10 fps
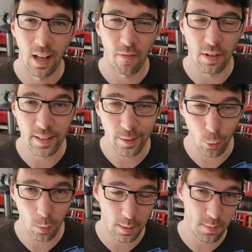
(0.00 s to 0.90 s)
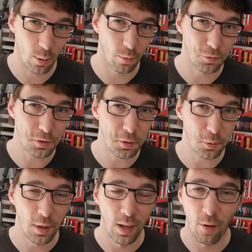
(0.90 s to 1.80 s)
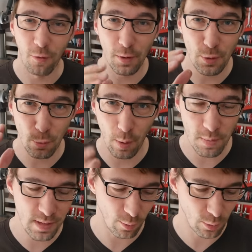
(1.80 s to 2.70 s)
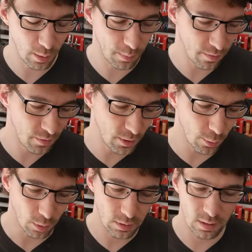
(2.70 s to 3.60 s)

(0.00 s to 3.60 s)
Wenn nicht darüber, gibt es auch ein Video, findest du bei mir unter meinen Videos.